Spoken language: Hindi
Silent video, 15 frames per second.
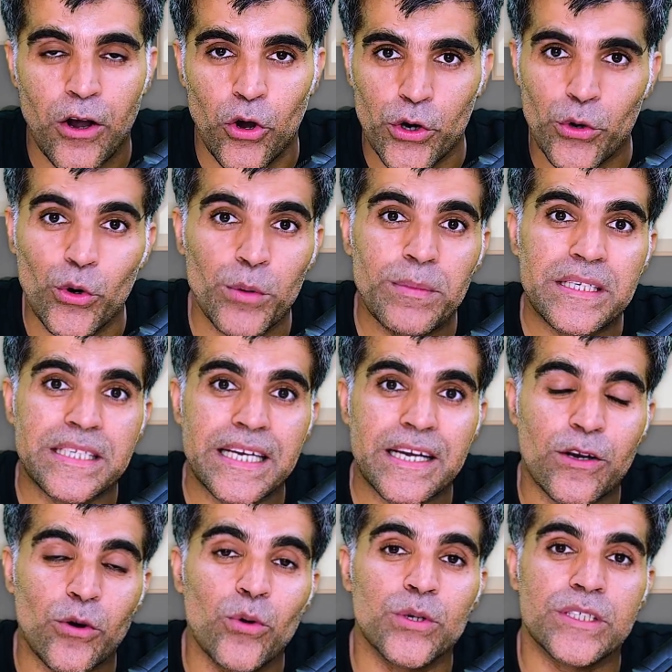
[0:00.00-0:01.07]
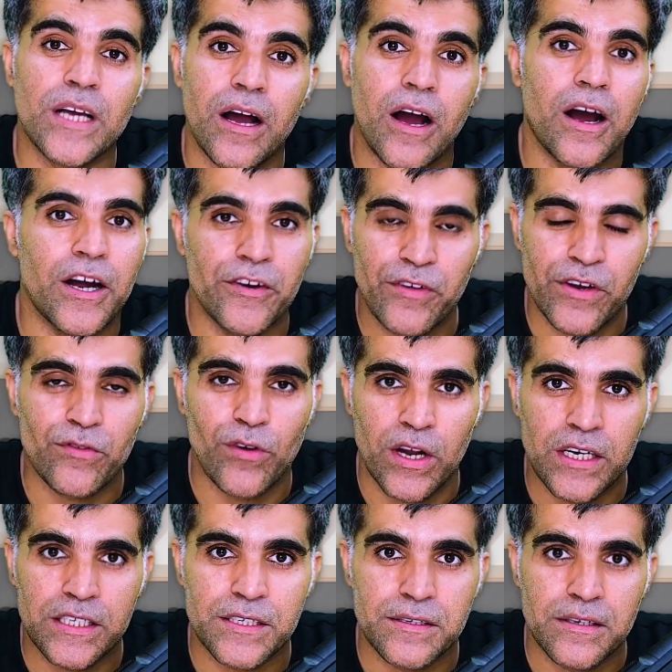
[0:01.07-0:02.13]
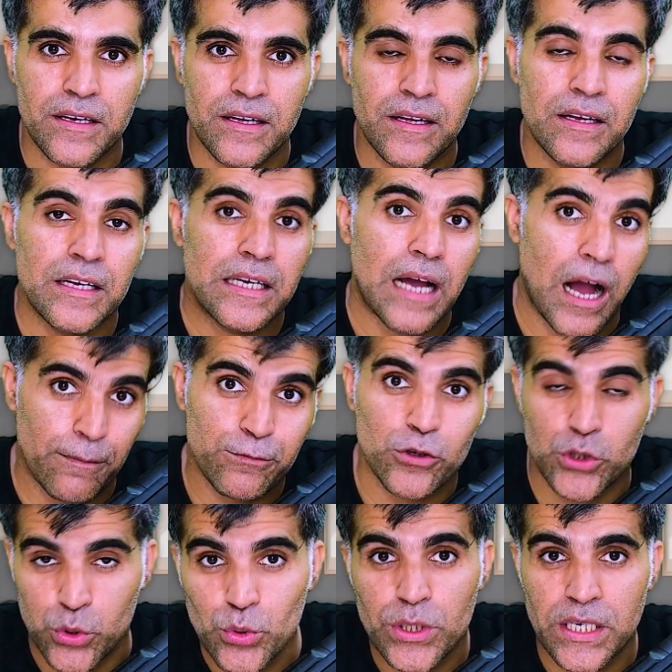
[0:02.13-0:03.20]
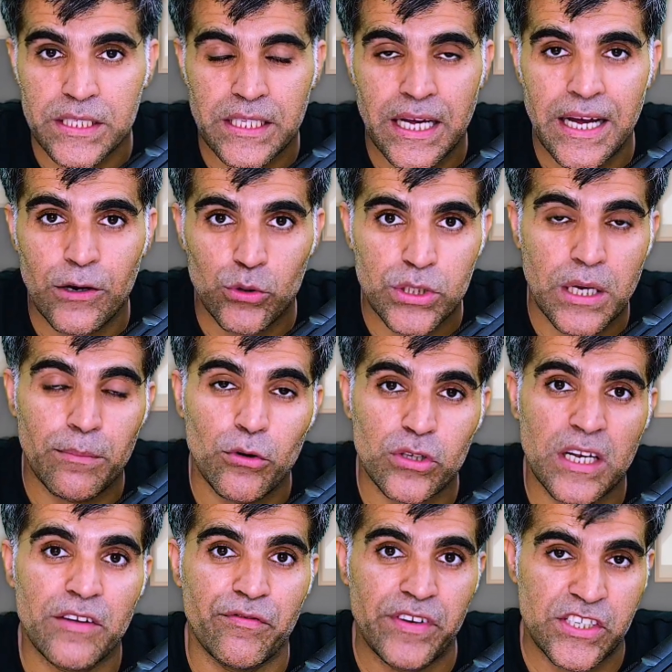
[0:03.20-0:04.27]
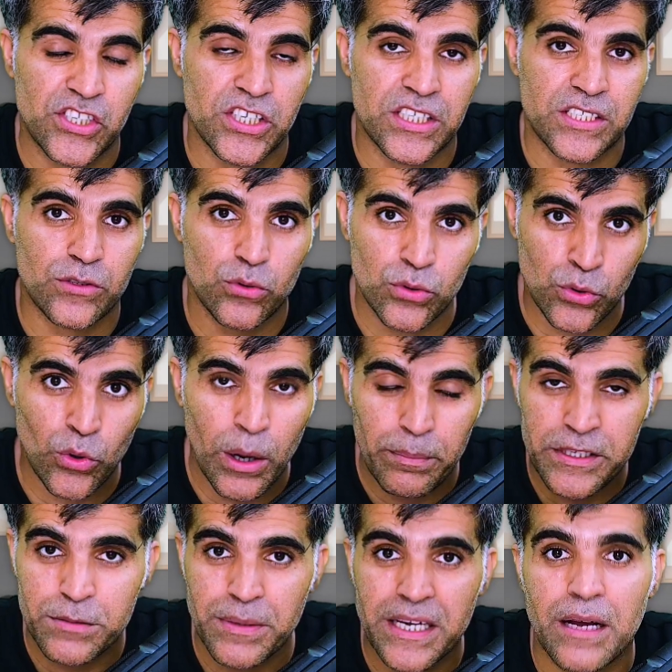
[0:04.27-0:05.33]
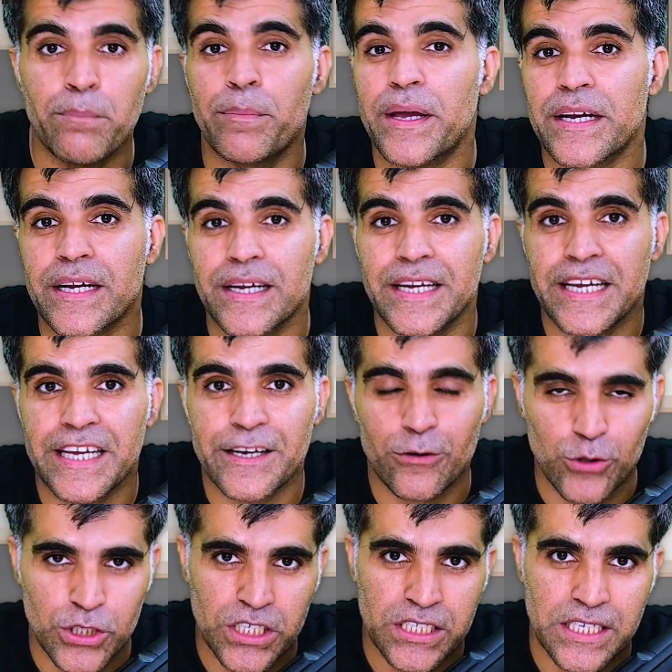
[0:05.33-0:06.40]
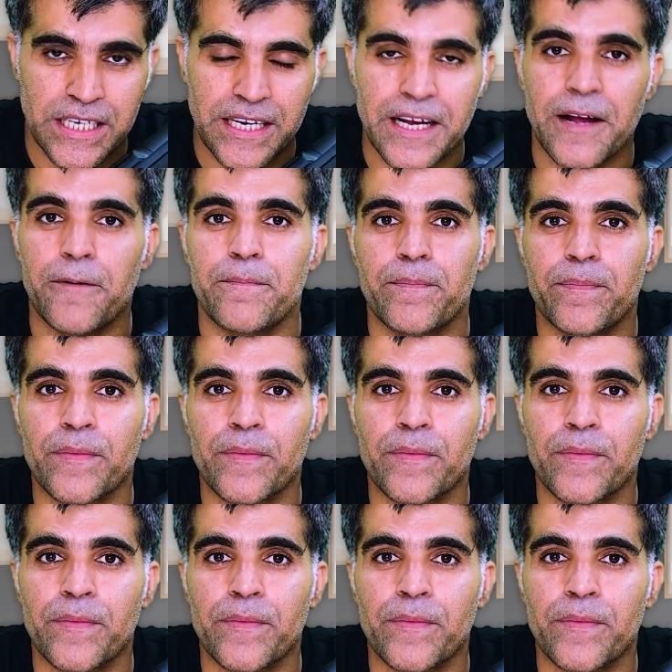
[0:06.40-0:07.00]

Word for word: और उनमें से कौन सा हार्डवेयर वॉलेट आपको सूट करता है उसके मुख्तलिफ फीचर्स उनको आपस में कंपेयर करने की कोशिश करेंगे